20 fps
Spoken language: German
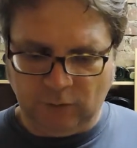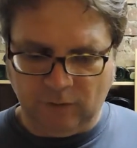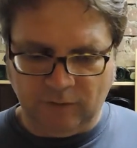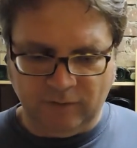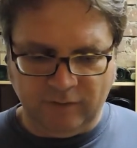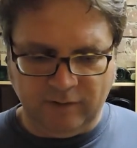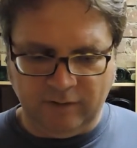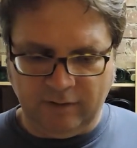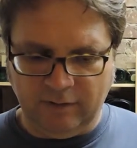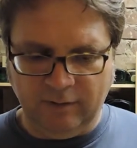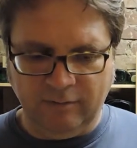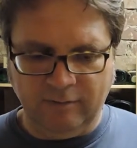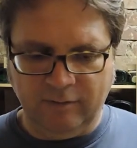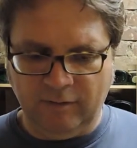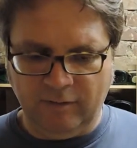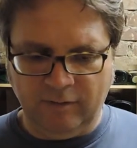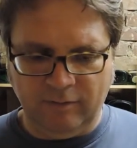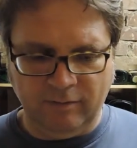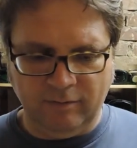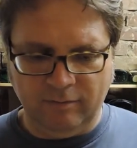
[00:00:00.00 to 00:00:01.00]
Kostet
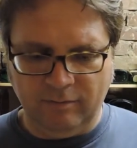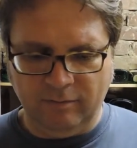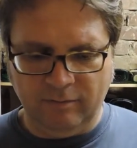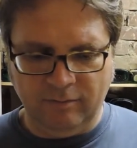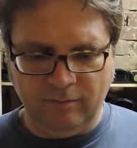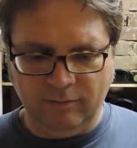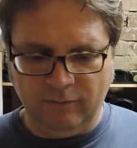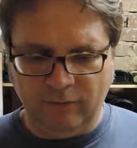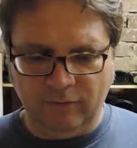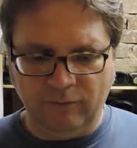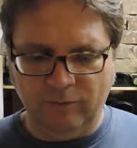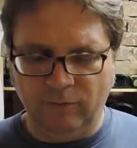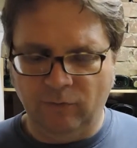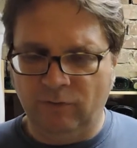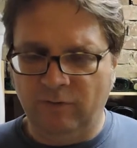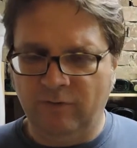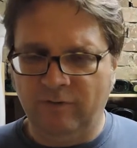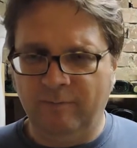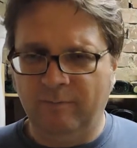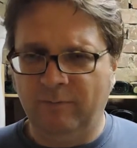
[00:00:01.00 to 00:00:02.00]
irgendwas so
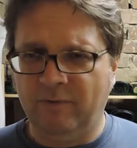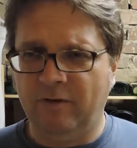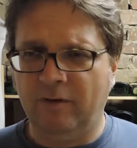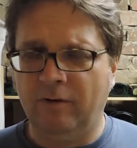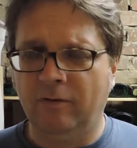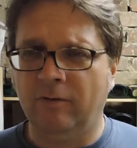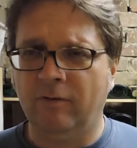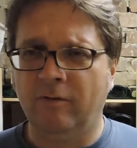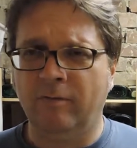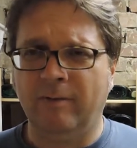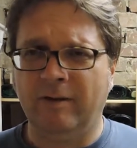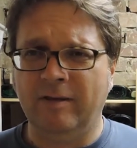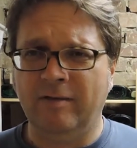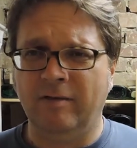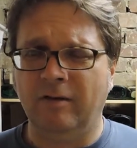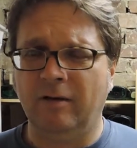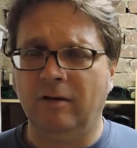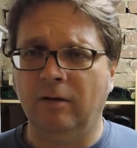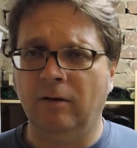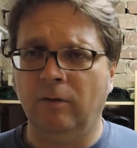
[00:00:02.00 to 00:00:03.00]
zwischen 17 und
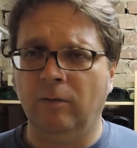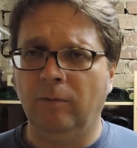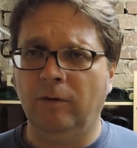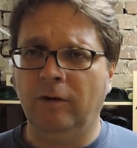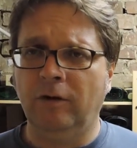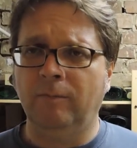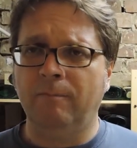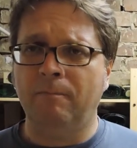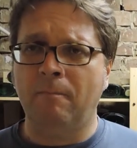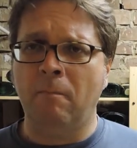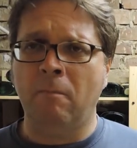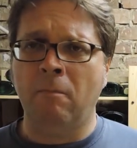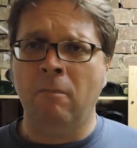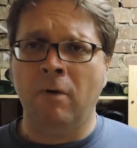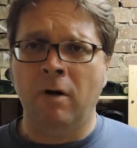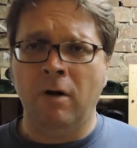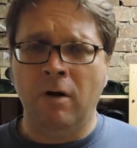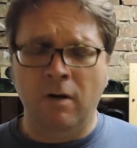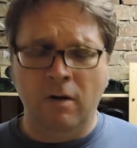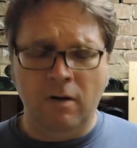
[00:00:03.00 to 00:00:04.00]
20, glaube ich.
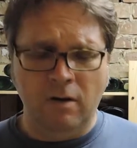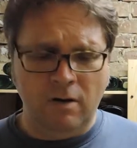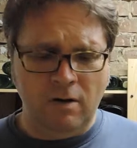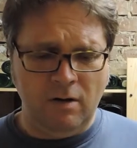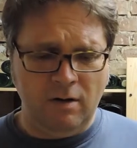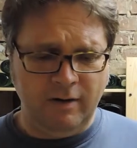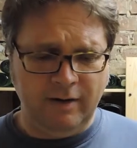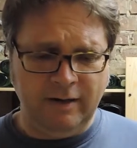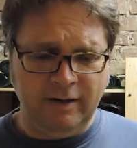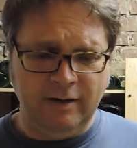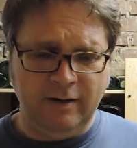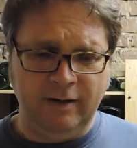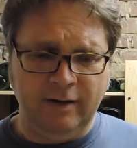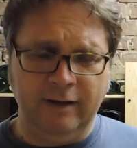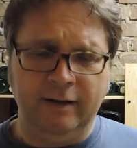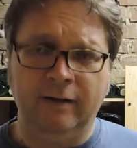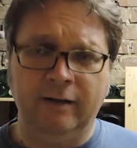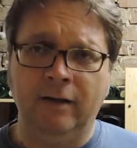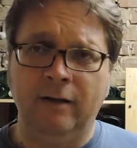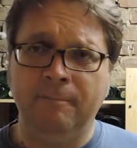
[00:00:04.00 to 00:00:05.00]
Je
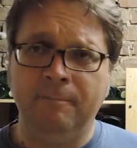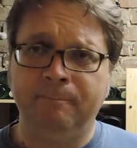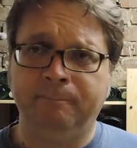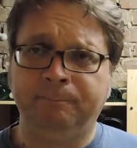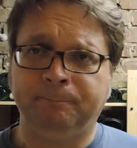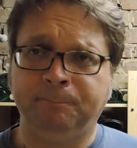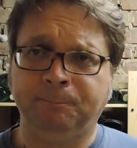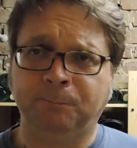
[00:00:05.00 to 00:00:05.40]
nach Händler.